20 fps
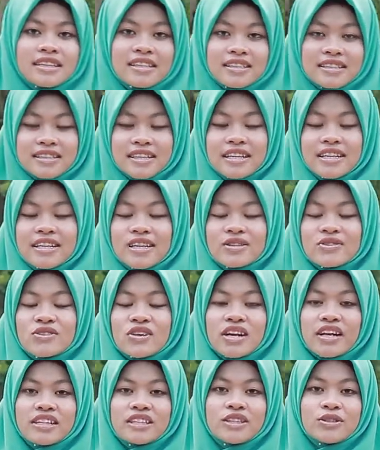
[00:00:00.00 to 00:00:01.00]
Istri yang
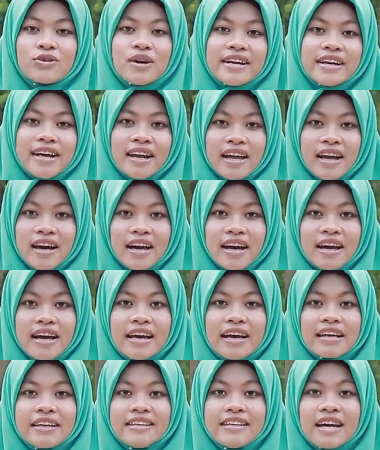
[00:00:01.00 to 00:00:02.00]
soleha itu adalah
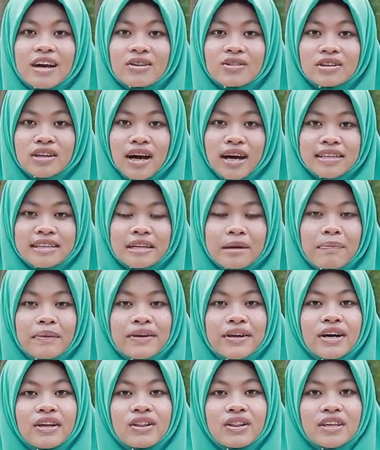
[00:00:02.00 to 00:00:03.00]
yang taat
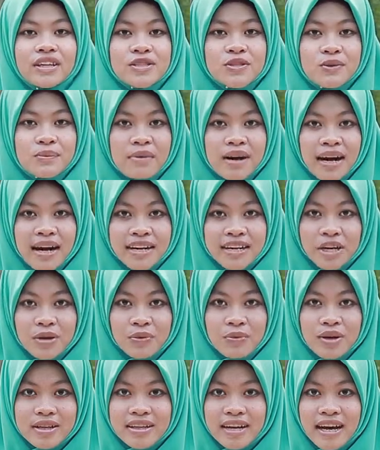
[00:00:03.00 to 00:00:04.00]
kepada Allah
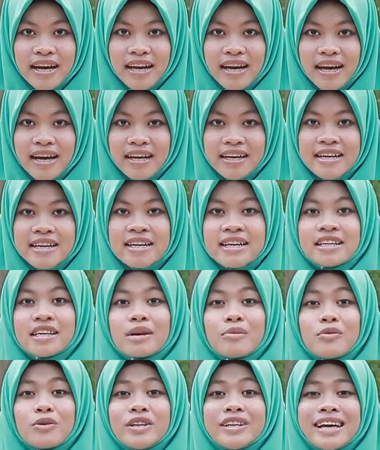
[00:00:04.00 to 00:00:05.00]
Subhanahu wa Ta'ala.
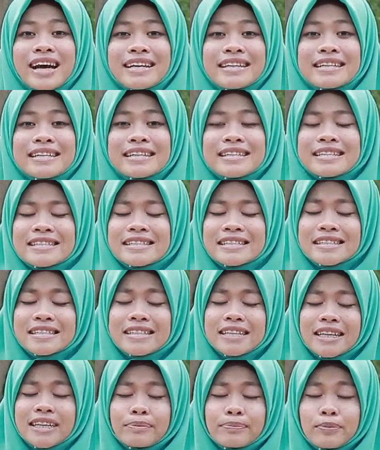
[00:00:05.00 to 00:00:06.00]
Kemudian,
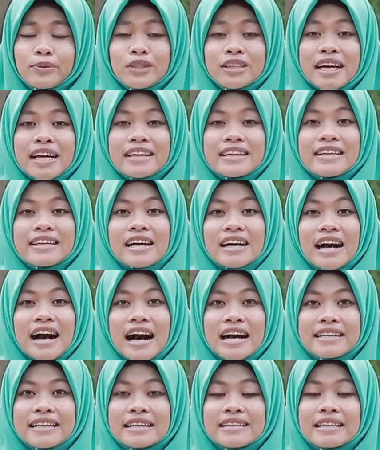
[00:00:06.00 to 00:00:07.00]
sedikit pun tidak
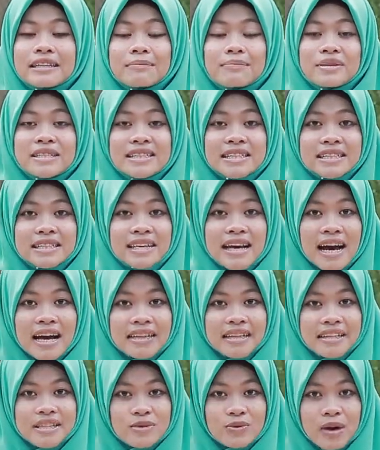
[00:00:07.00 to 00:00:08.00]
ada terbersit di
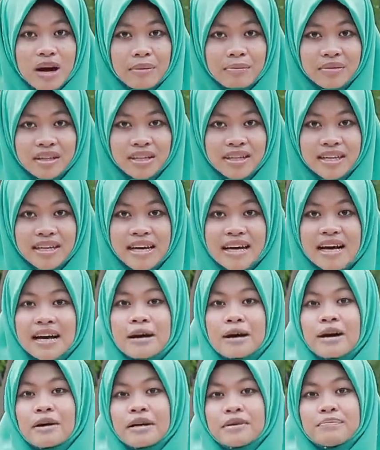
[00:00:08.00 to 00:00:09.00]
hati suami,
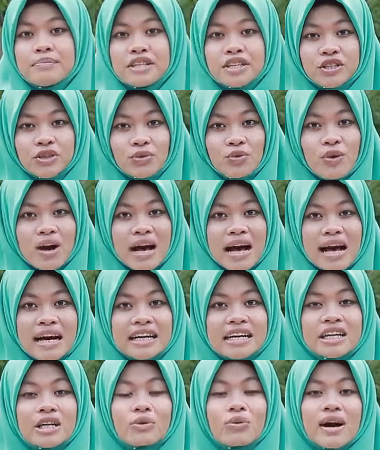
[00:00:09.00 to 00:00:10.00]
mertua,
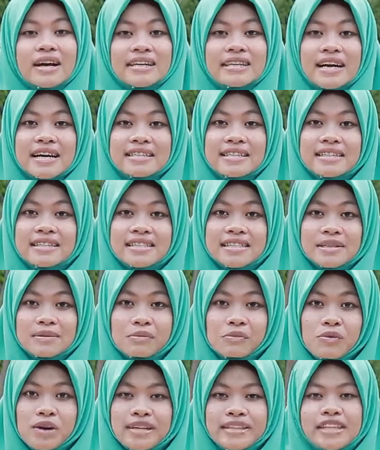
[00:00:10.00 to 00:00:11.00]
keluarga, dan
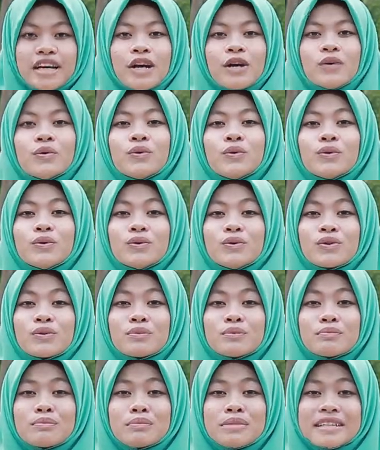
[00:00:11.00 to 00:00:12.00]
semuanya untuk
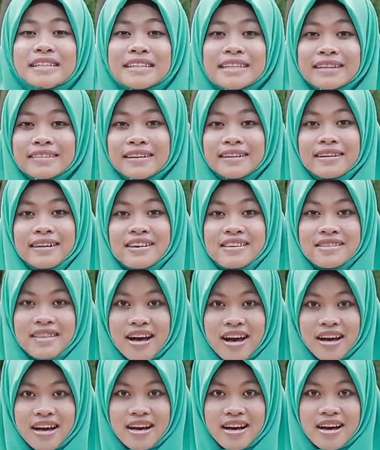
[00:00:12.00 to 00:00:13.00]
mengkritik
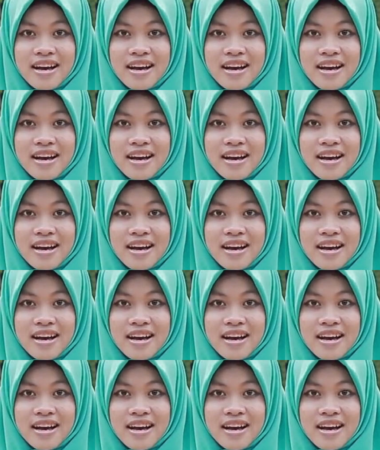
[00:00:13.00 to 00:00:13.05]
kita,